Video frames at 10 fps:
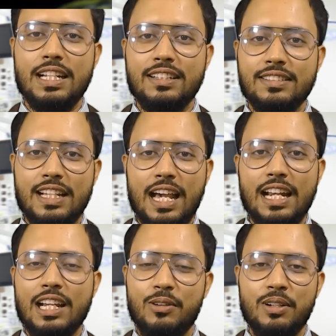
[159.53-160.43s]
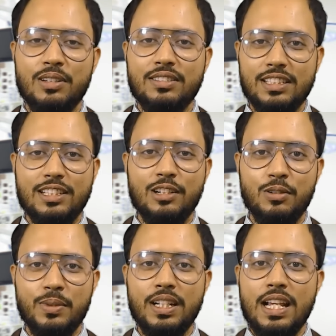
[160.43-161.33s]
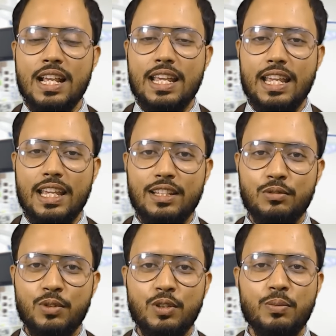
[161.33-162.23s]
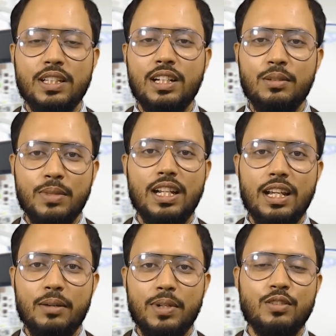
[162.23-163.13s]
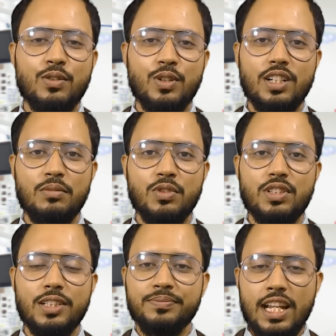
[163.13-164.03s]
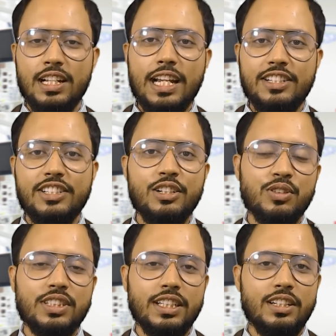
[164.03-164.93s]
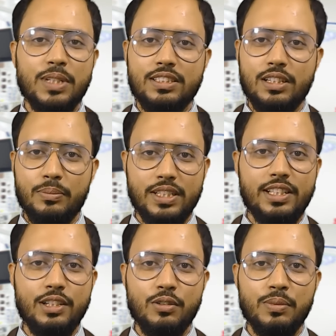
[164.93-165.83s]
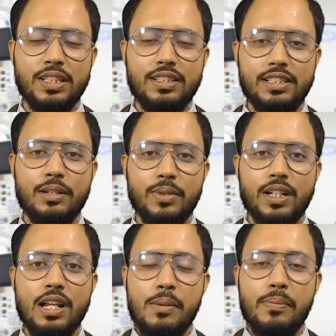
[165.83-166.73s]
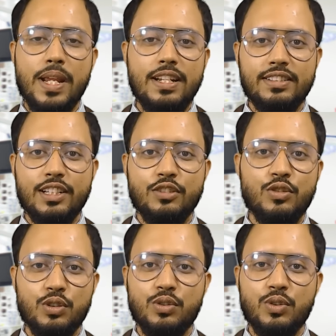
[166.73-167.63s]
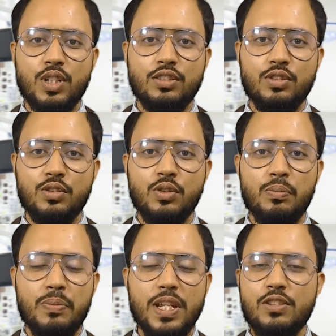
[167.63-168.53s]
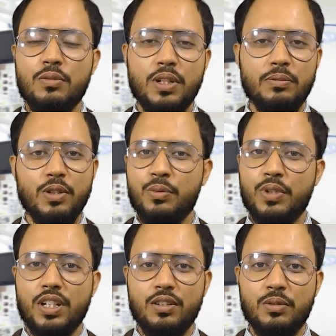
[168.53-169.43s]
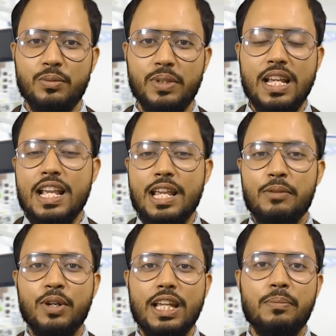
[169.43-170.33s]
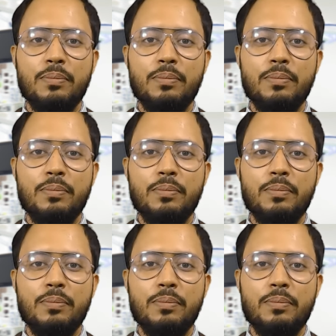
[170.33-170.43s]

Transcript: এর ছাল খাওয়ার চেষ্টা করবেন এই দুই উপাদান মিলে আপনার শরীরের মধ্যে নাইট্রিক অক্সাইডের মাত্রা বৃদ্ধি করবে যেটি আপনার পেনিসকে শক্ত করার জন্য ভীষণভাবে উপকার করবে এবং এর